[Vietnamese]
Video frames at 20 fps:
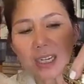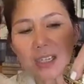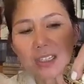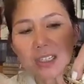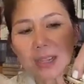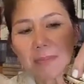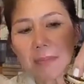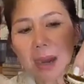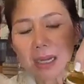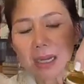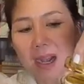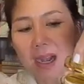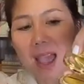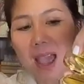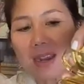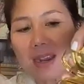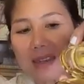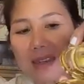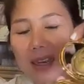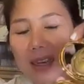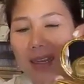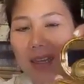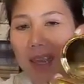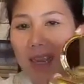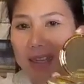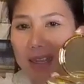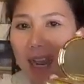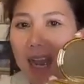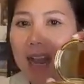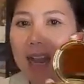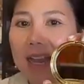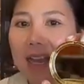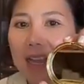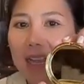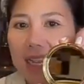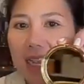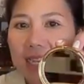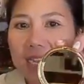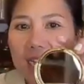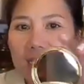thì cái này nó sẽ bật lên nhé cả nhà nhá
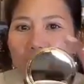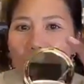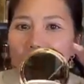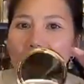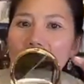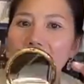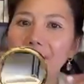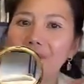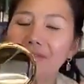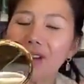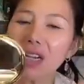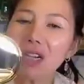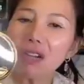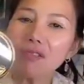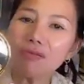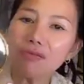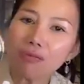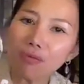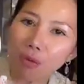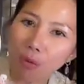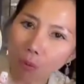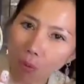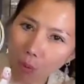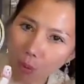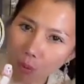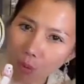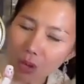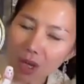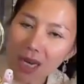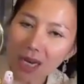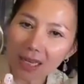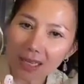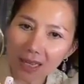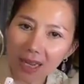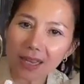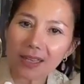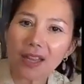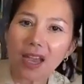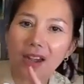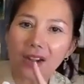cái này nó là phấn phủ nhé
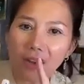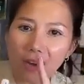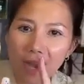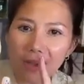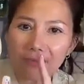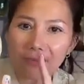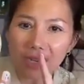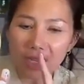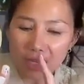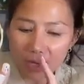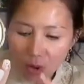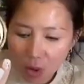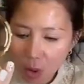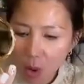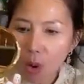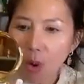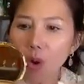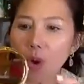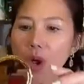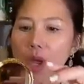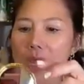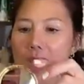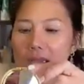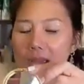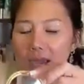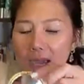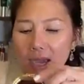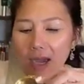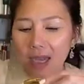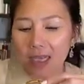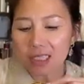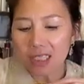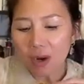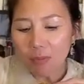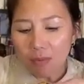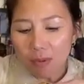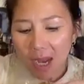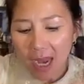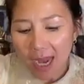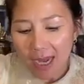cả nhà nhá nó là phấn khô
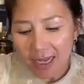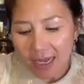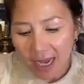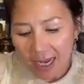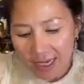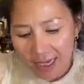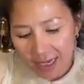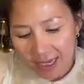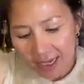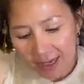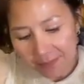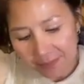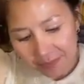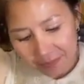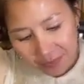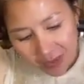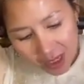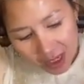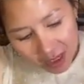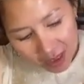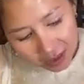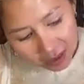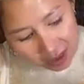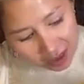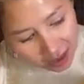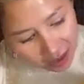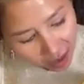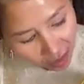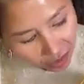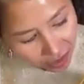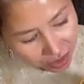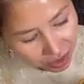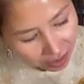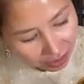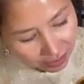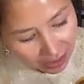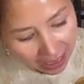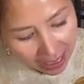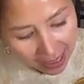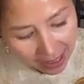à, trong cái này á thì nó
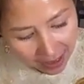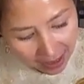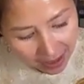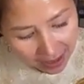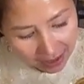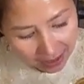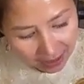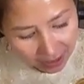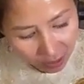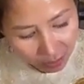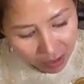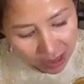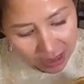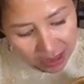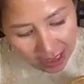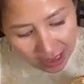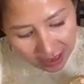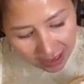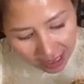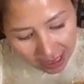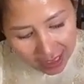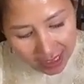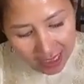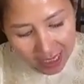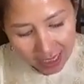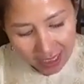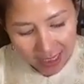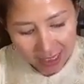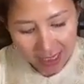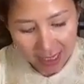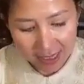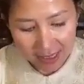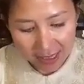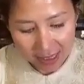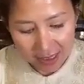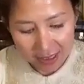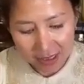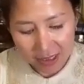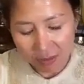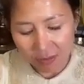được tặng á, trong cái set này nha cả
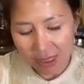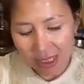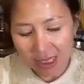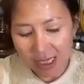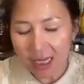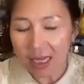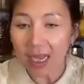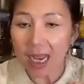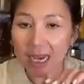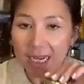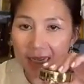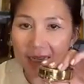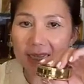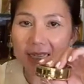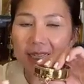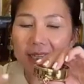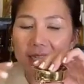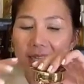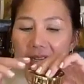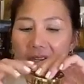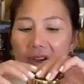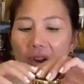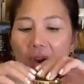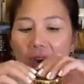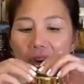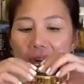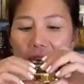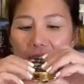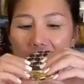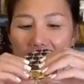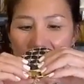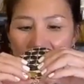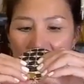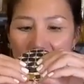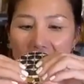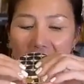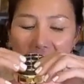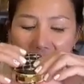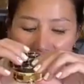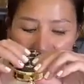nhà nhá trong cái set này nó
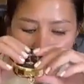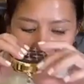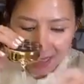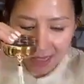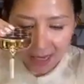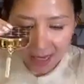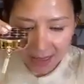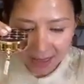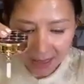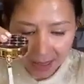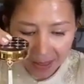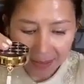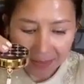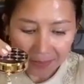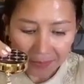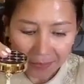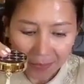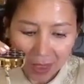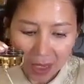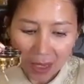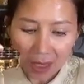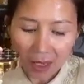được tặng nha cả nhà nhá